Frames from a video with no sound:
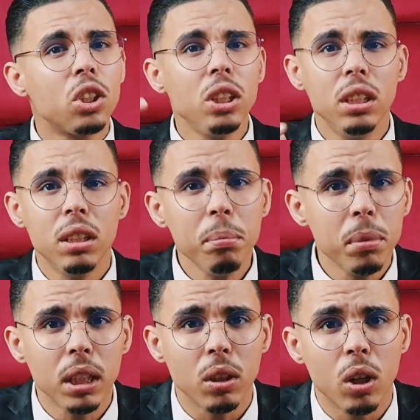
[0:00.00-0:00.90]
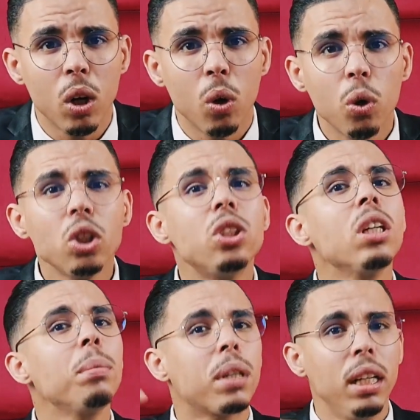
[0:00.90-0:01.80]
تجي عند امي واش
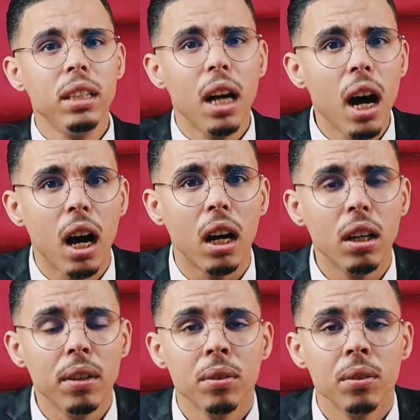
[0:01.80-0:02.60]
جابك عندها